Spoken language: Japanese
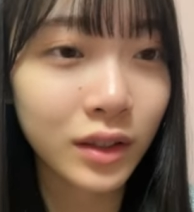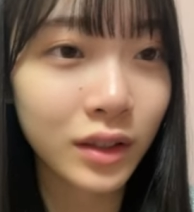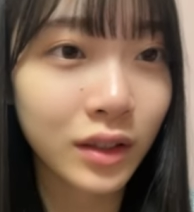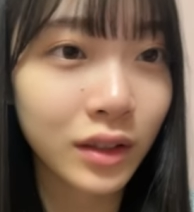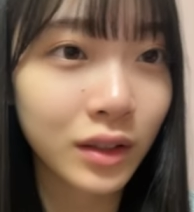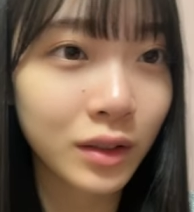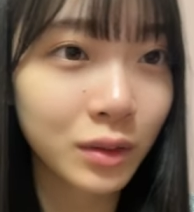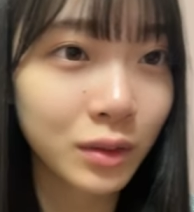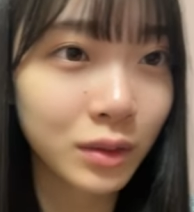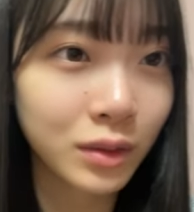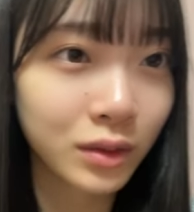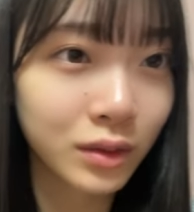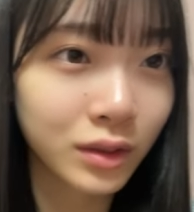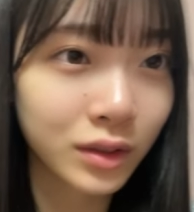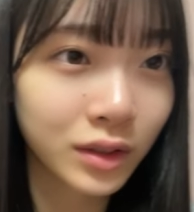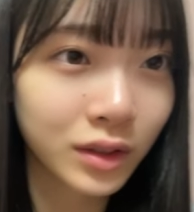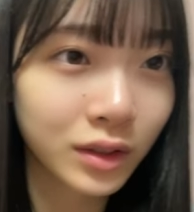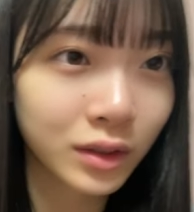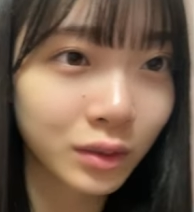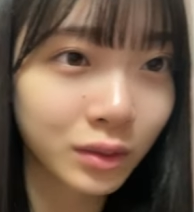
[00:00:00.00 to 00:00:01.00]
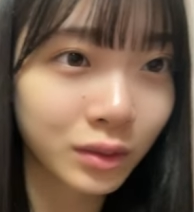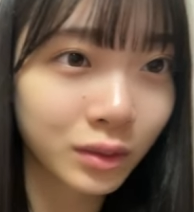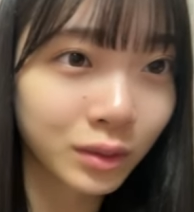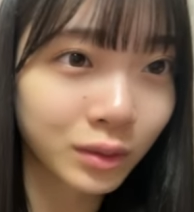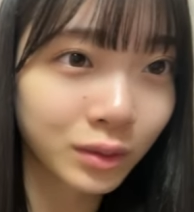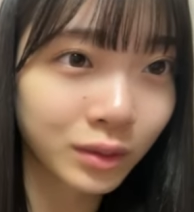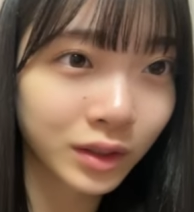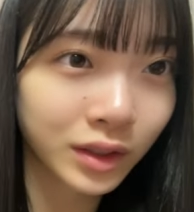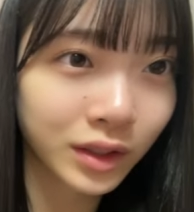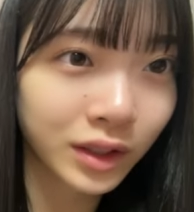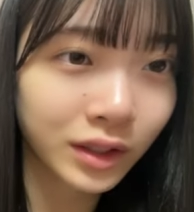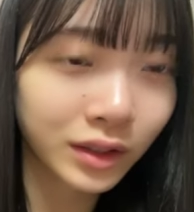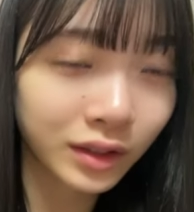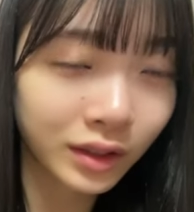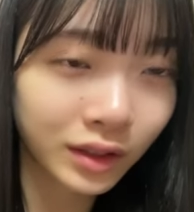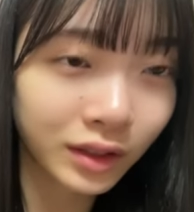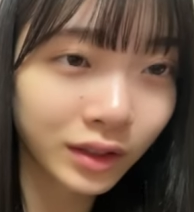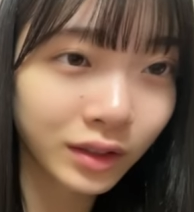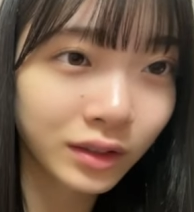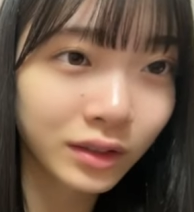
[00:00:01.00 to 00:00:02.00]
いる人の方がいい
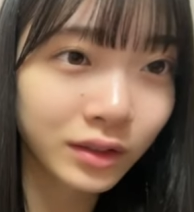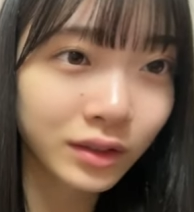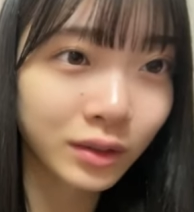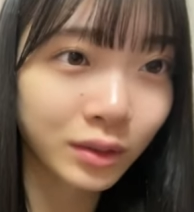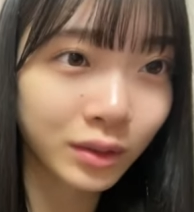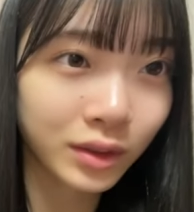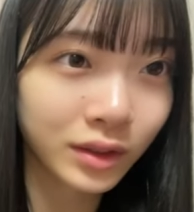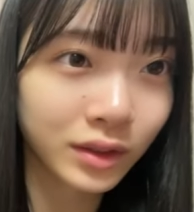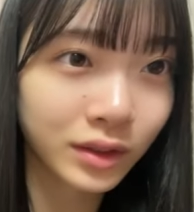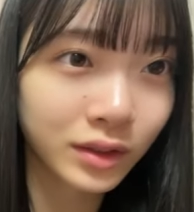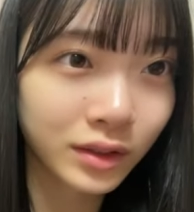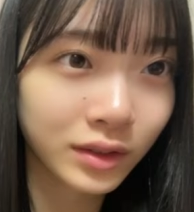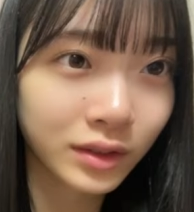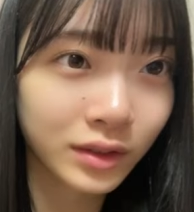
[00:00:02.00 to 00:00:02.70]
なとか